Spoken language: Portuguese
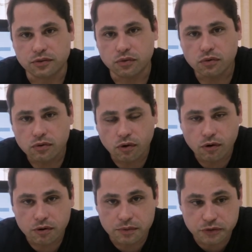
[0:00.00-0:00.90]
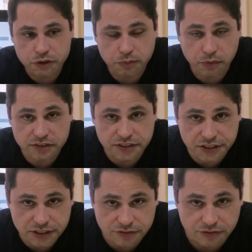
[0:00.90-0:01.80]
O Google Home é um
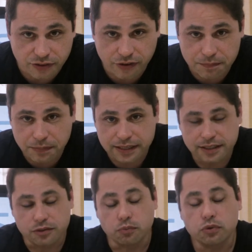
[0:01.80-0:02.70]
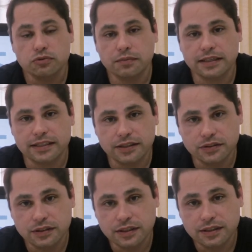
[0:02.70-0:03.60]
dispositivo, é um aparelho muito
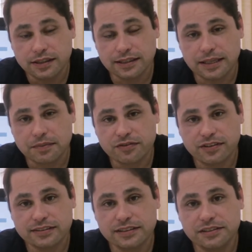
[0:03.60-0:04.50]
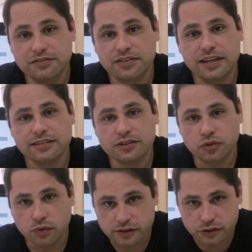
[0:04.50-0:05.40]
maneiro que dá para fazer diversas
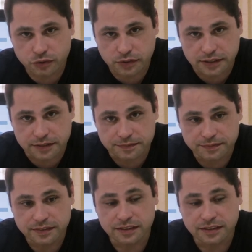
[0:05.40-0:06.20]
coisas com ele.